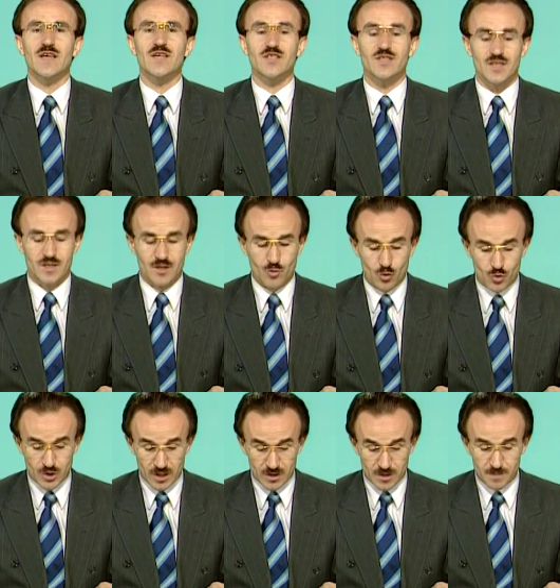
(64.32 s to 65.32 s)
İznik'i
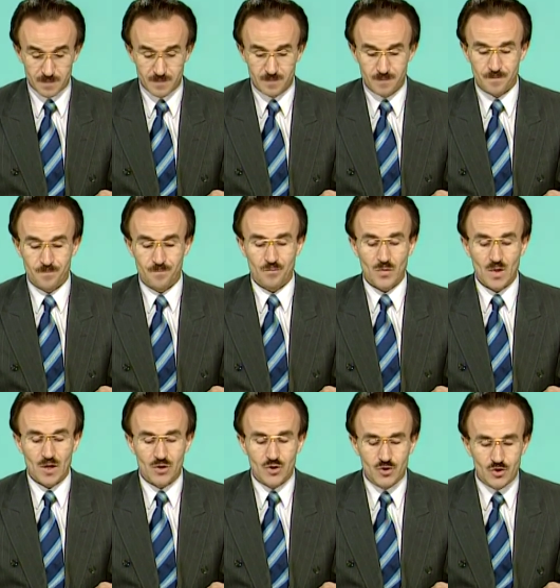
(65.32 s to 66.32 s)
kuşatıp
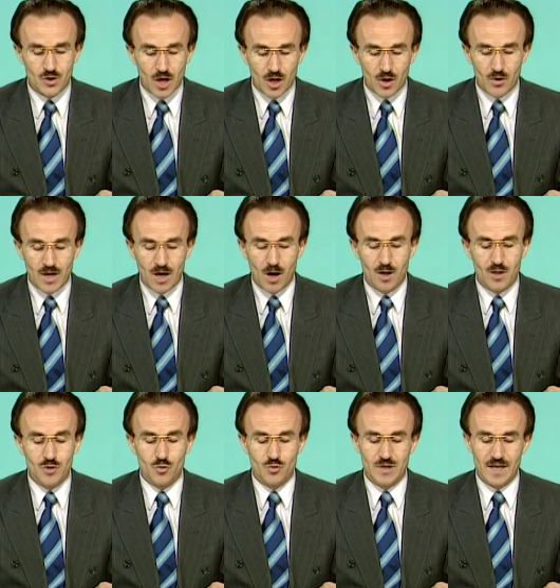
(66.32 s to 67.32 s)
Yalova'ya
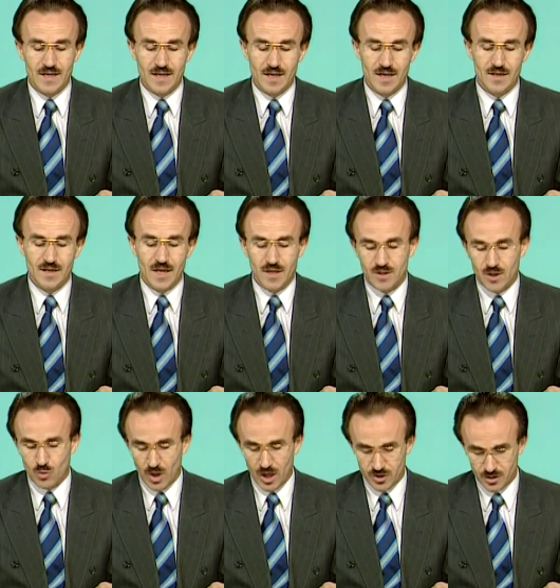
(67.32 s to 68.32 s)
akın düzenleyerek denize
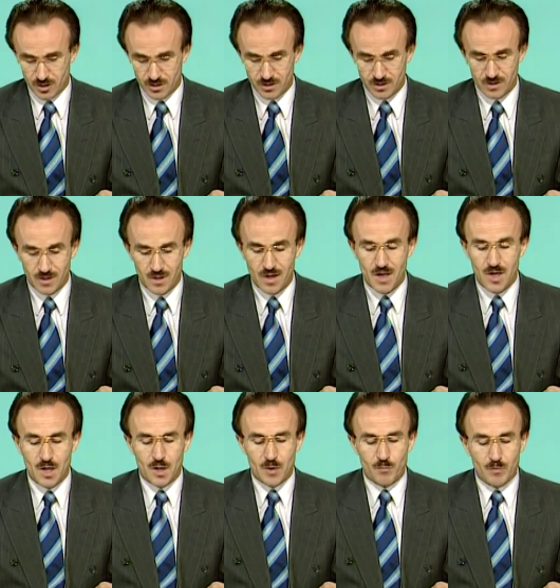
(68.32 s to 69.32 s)
ulaştı.
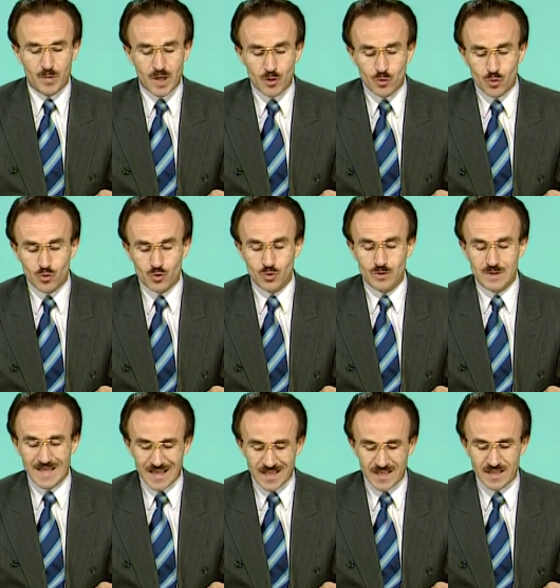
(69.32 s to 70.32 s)

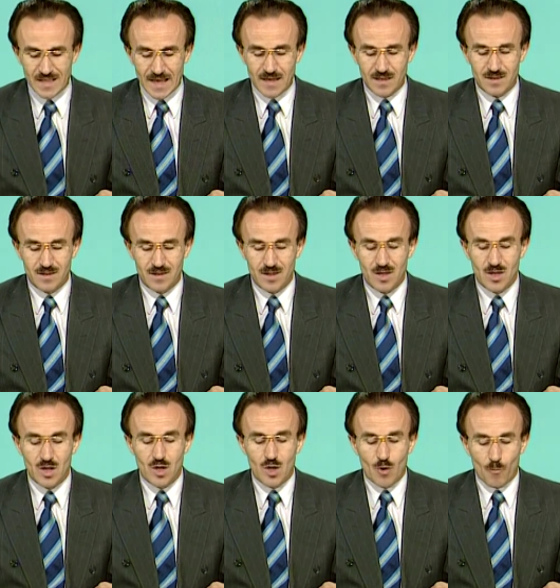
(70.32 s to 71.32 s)
1308'de
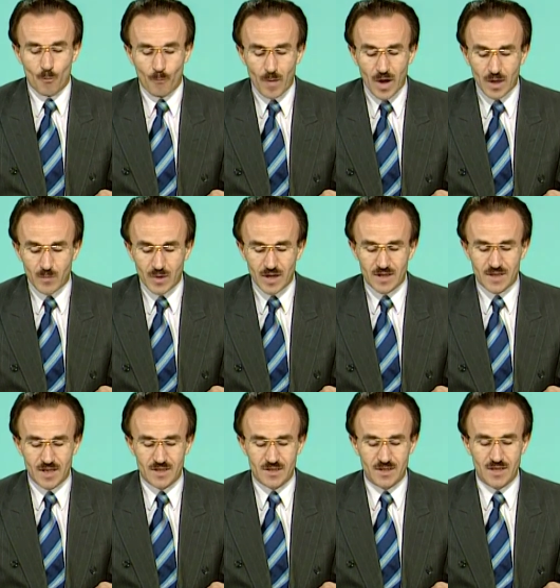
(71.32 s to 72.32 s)
Marmara
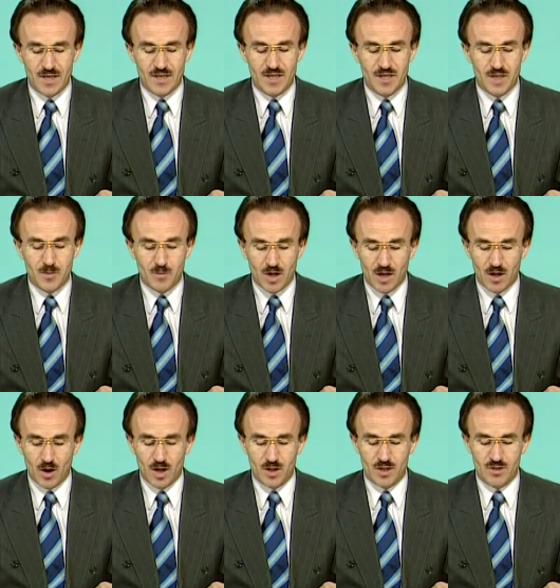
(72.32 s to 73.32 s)
Denizi'ndeki İmralı
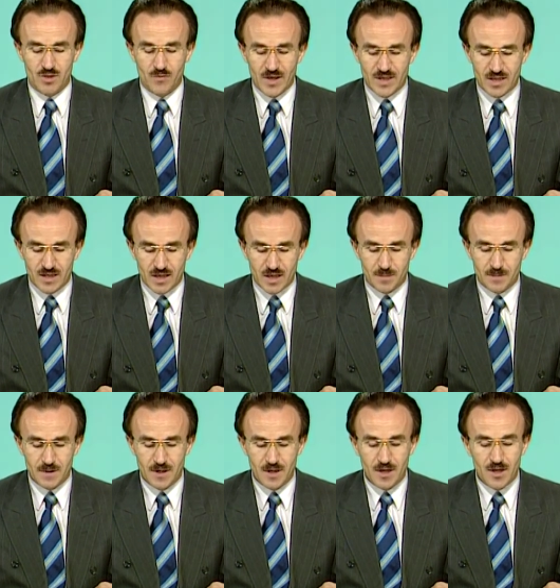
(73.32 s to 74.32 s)
Adası fethedilip
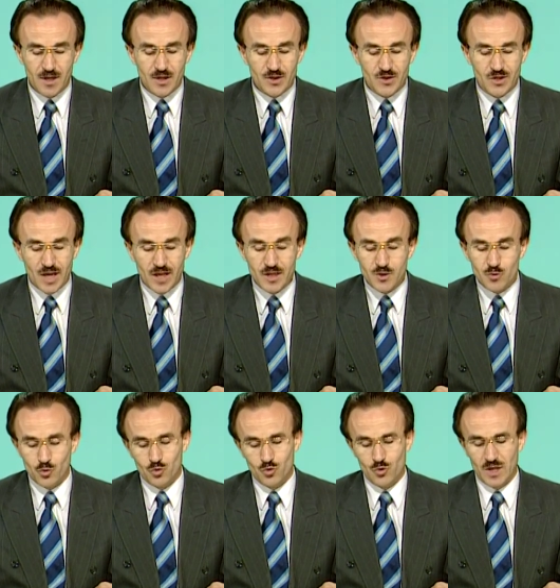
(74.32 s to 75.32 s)
deniz
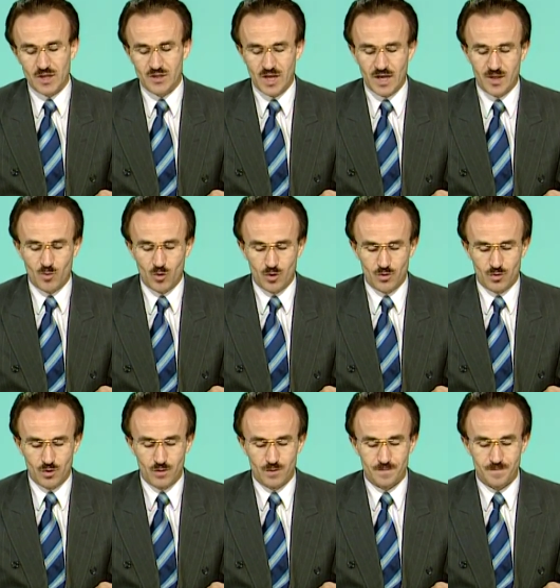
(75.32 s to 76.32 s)
üstüne sahip olundu.